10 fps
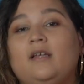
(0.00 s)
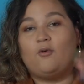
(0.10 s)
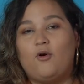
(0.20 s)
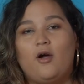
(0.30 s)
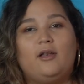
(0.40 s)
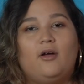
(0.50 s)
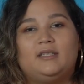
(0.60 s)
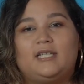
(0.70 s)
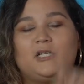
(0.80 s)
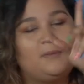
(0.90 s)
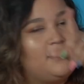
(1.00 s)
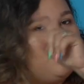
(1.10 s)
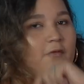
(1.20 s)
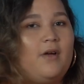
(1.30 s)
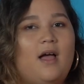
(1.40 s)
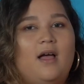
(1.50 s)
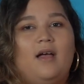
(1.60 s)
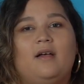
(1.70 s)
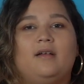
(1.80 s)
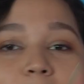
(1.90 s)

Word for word: então corre logo atrás pra você não ficar